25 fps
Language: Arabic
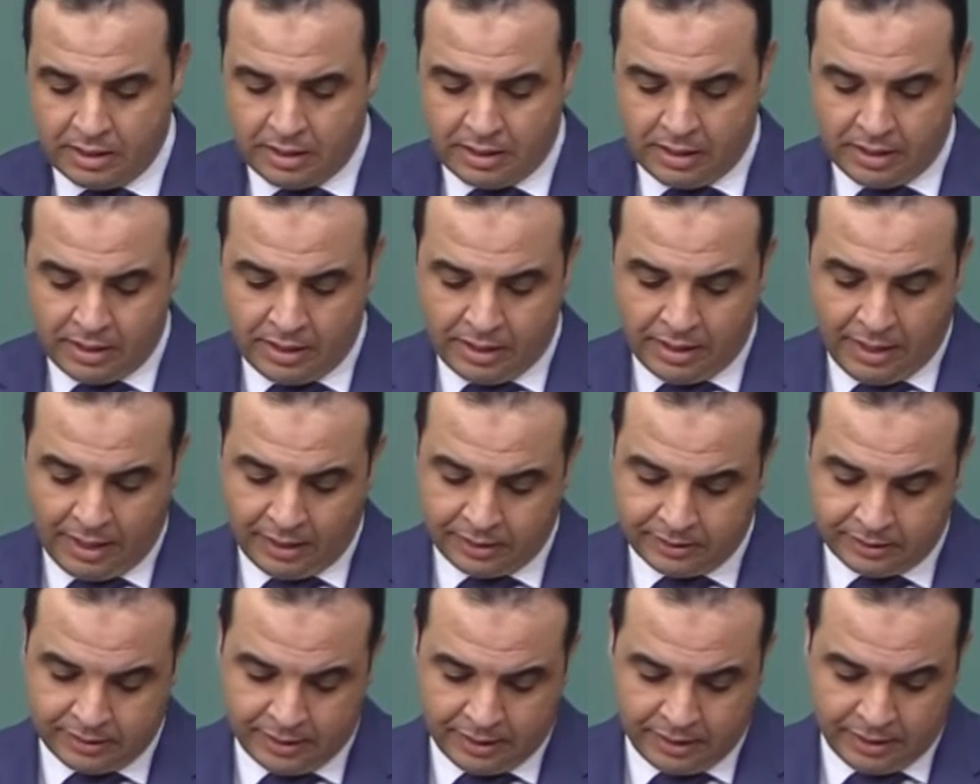اللي لا
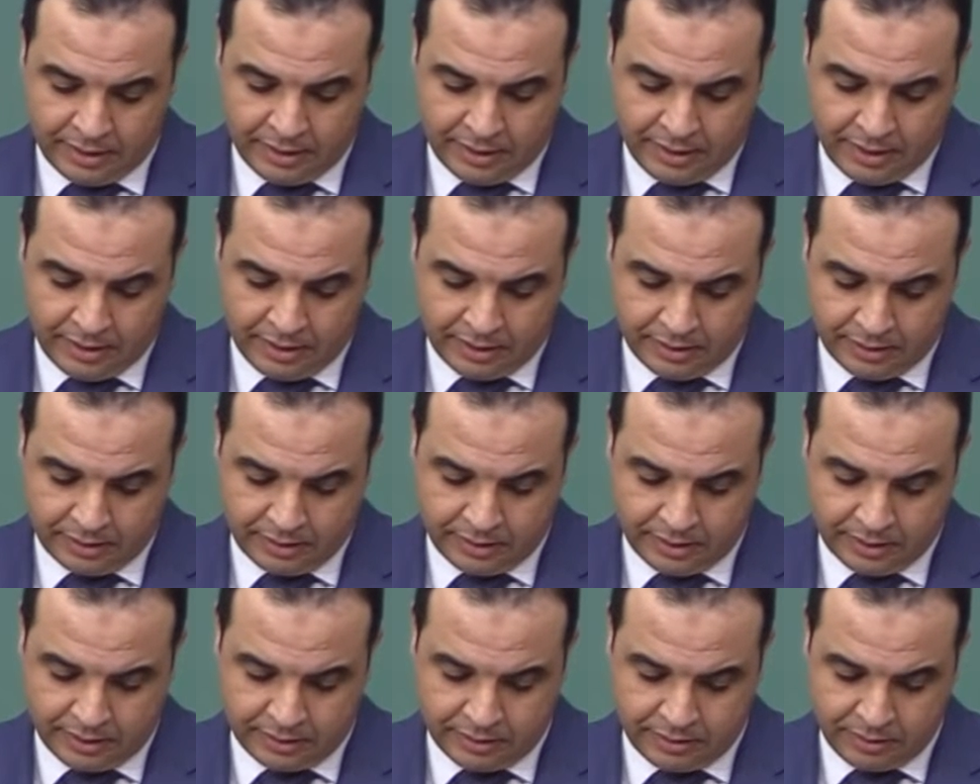قدر الله
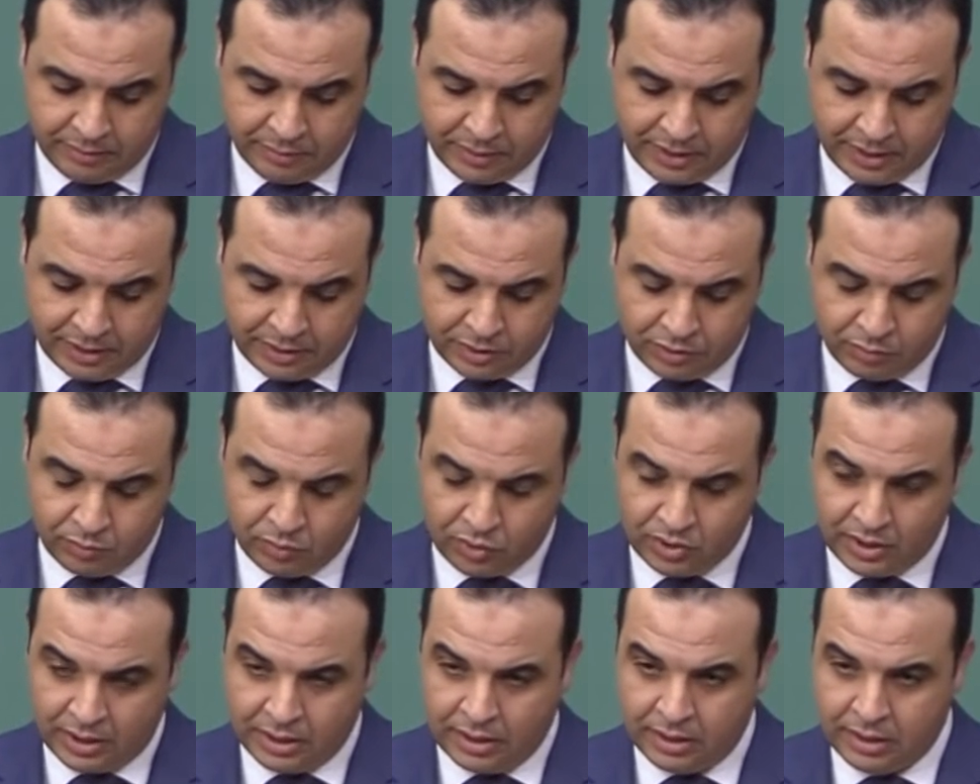كانت يمكن
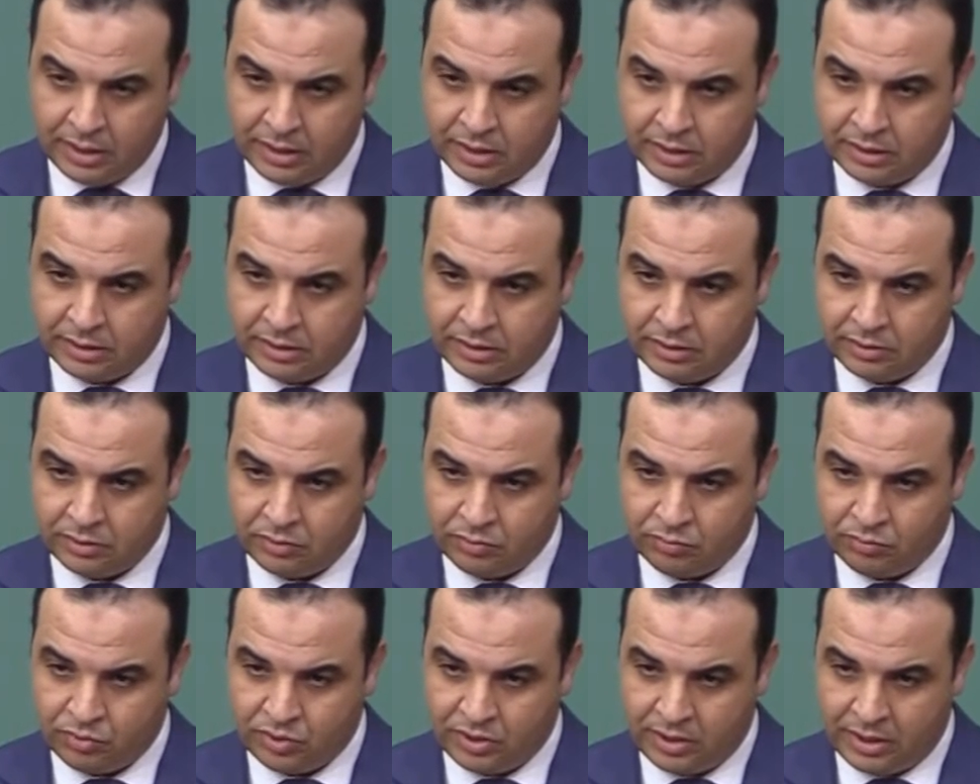تمشي الـ
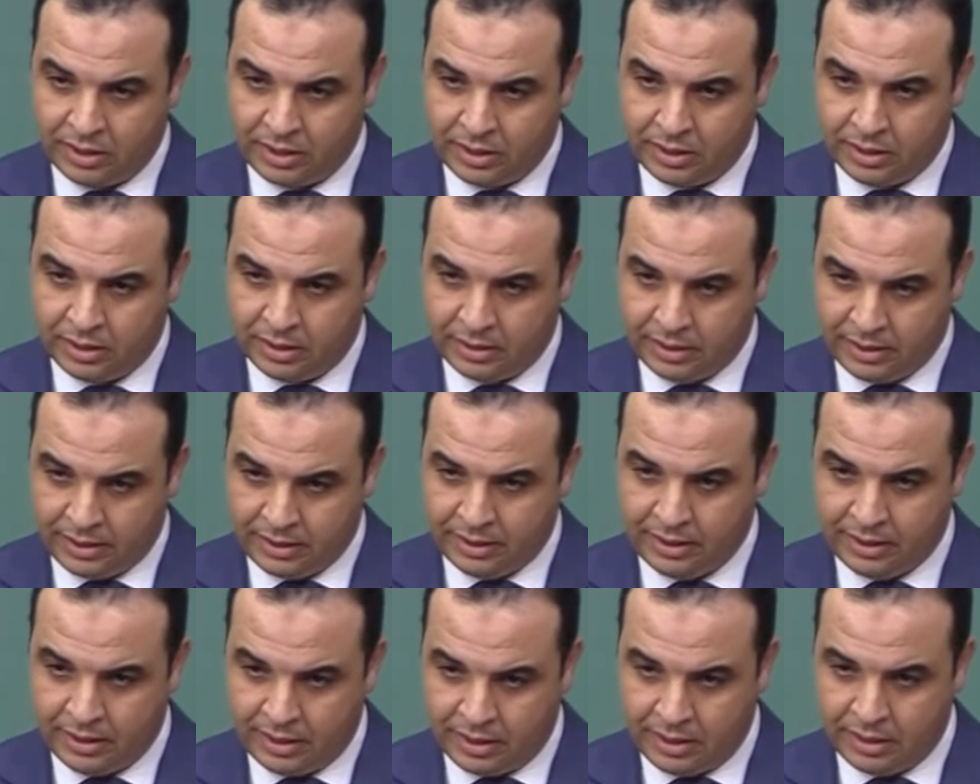تمشي الـ
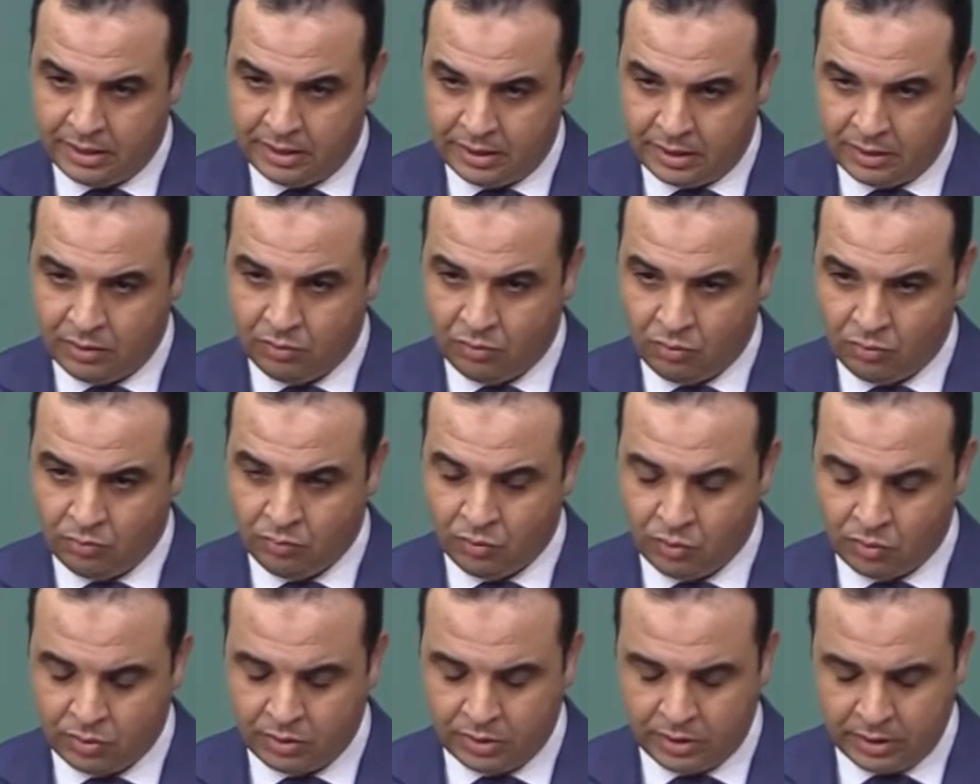يعني الـ
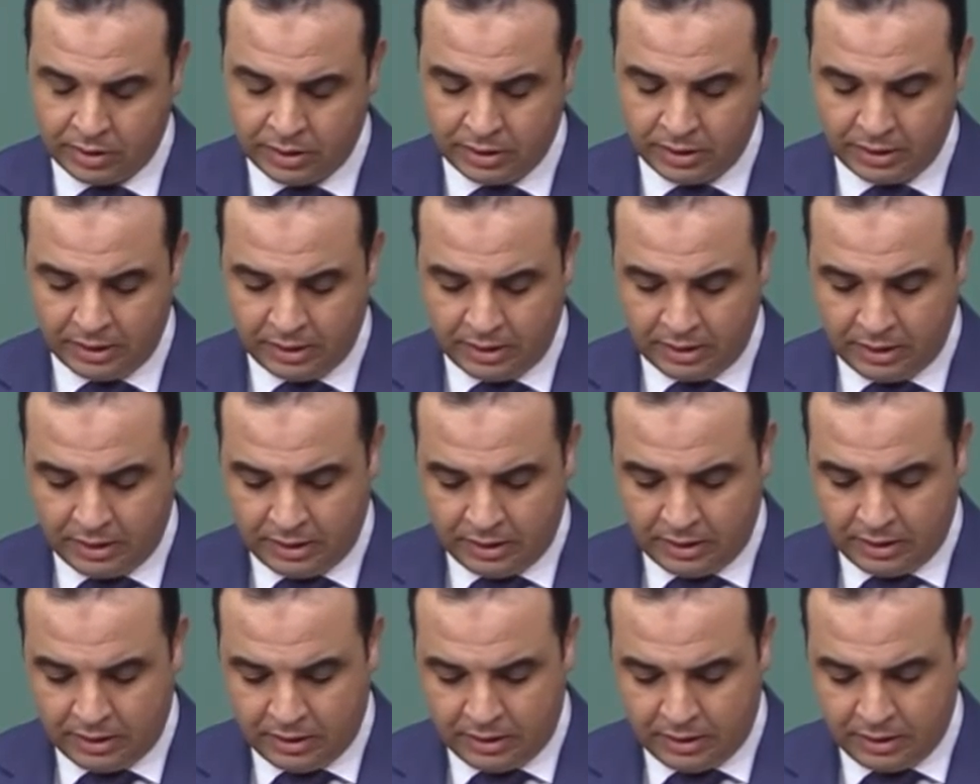الامور
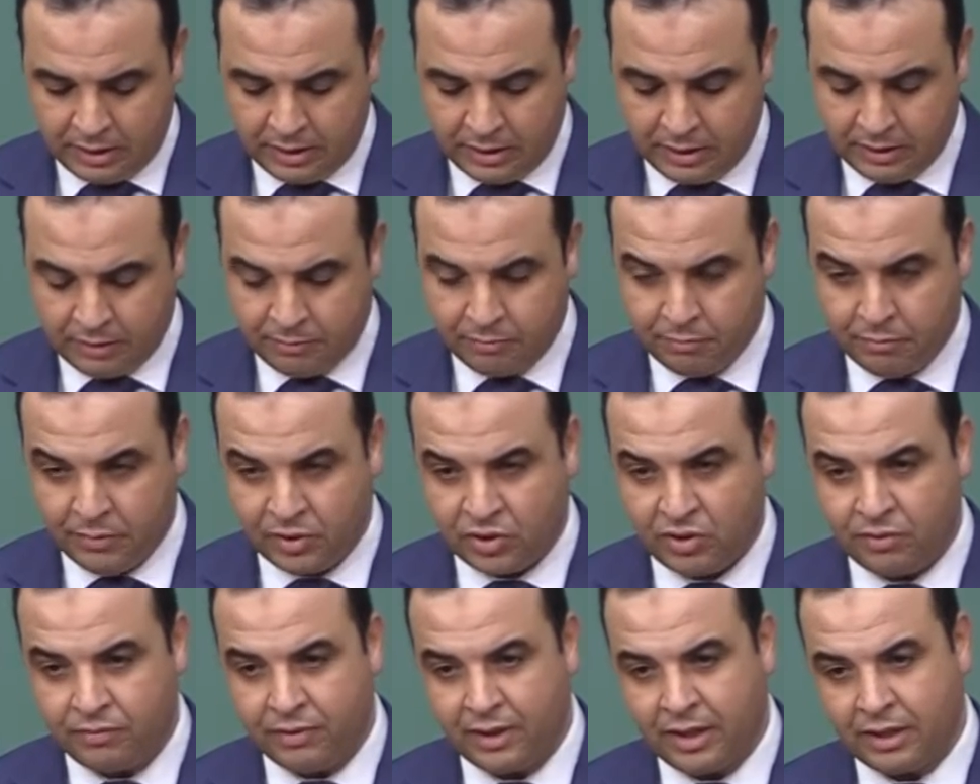آه،
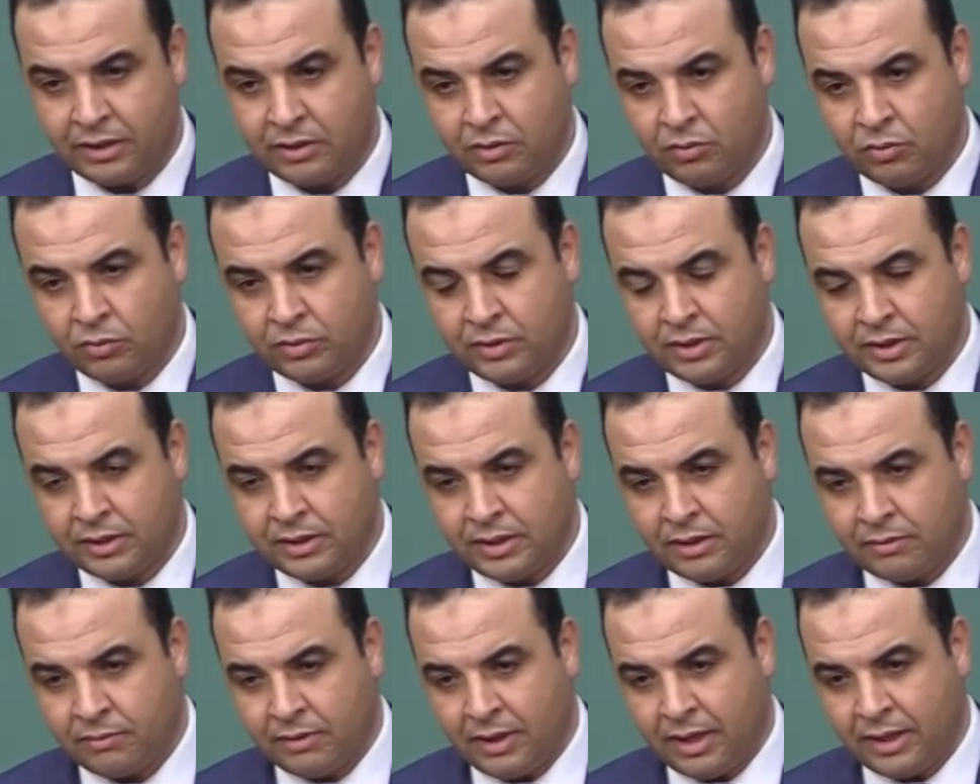ماشي فقط يكون
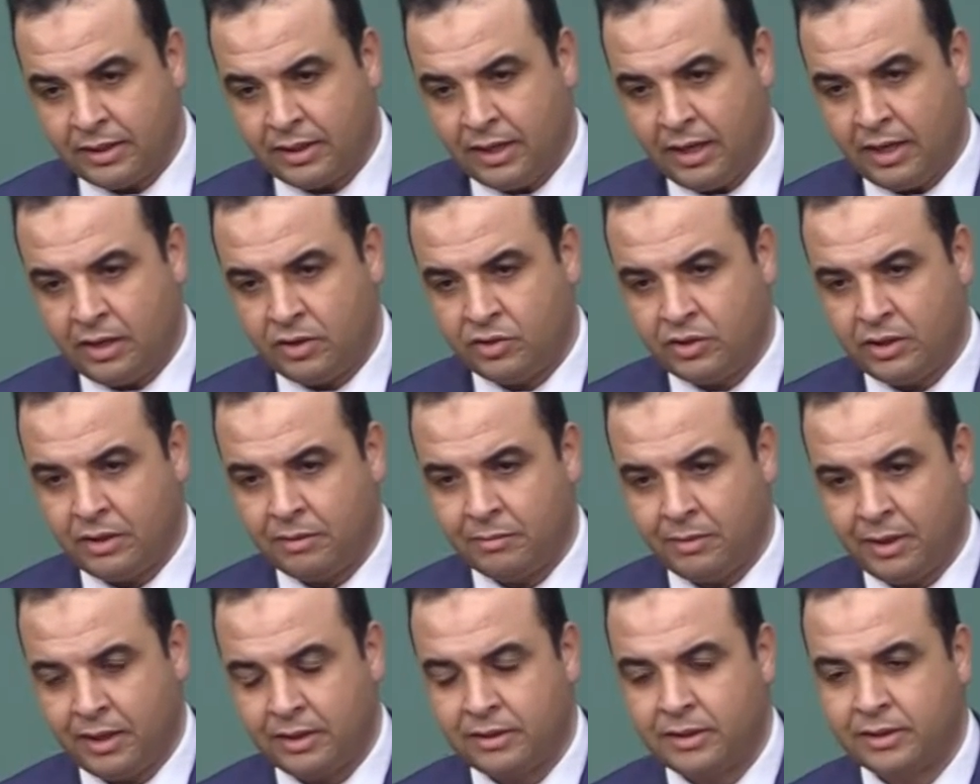تاثير فقط على
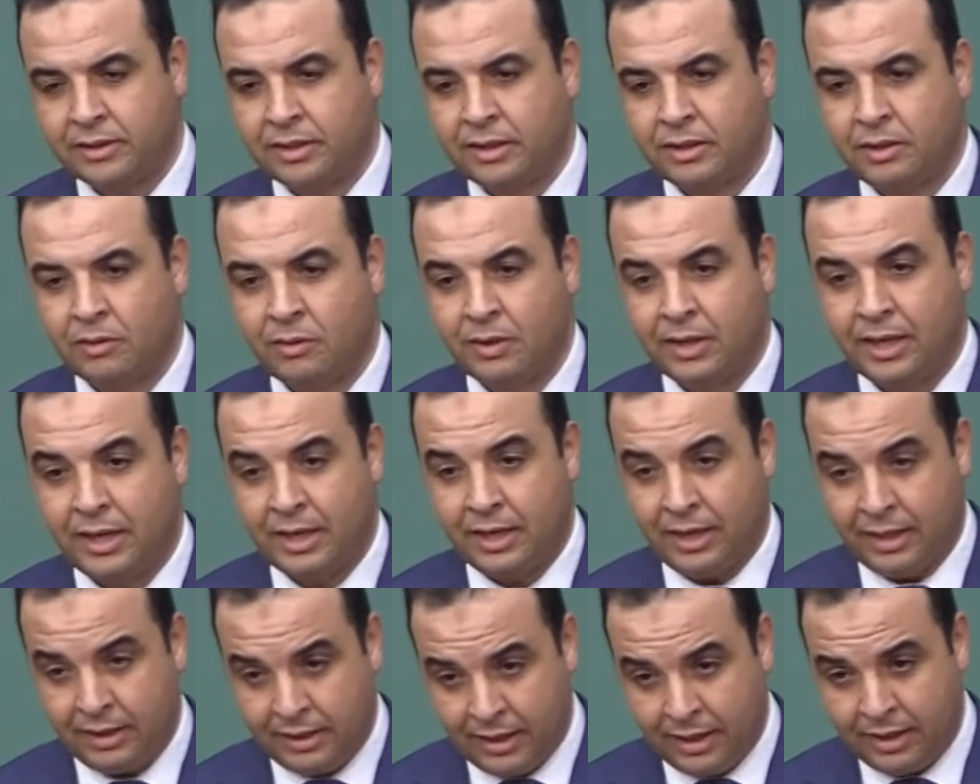الجانب الاقتصادي
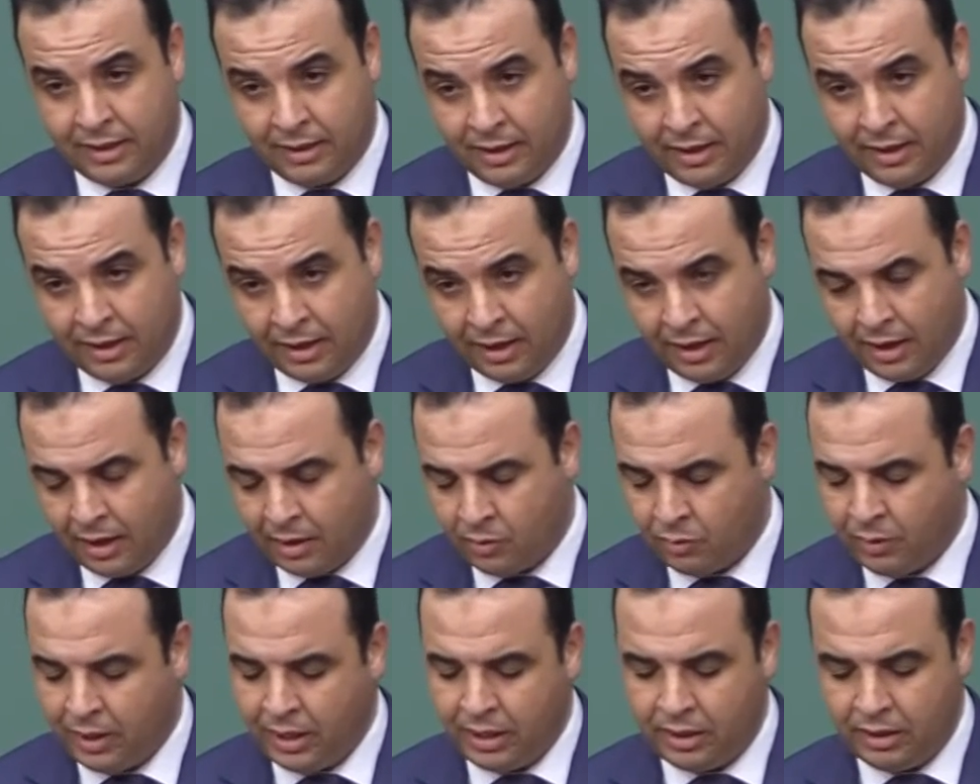ولكن ايضا على
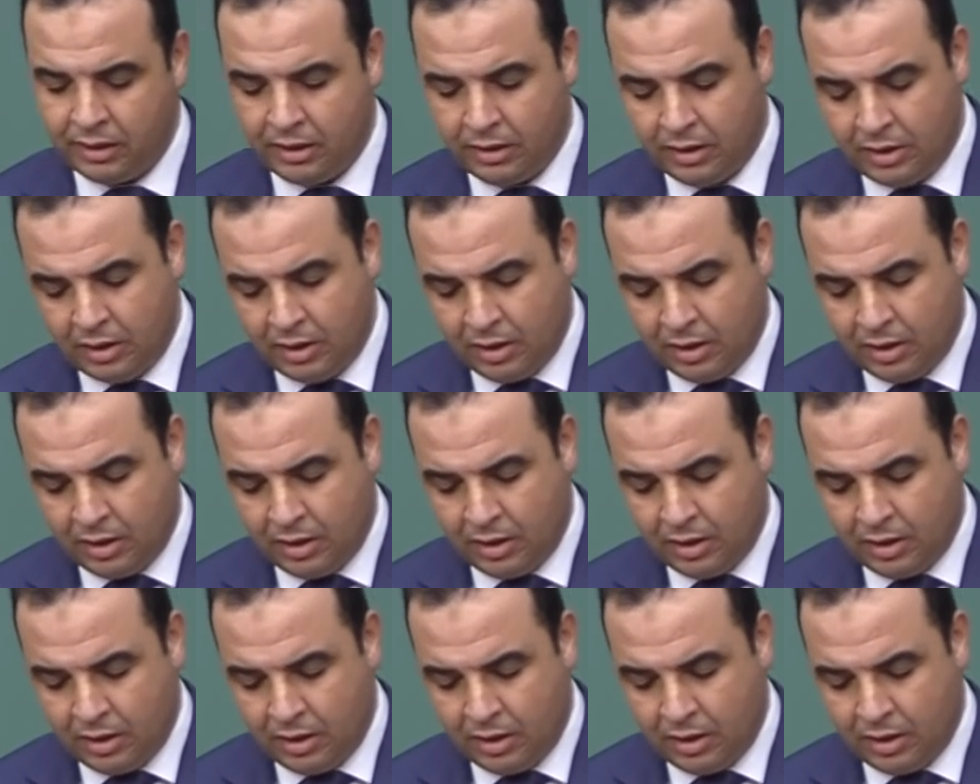الارواح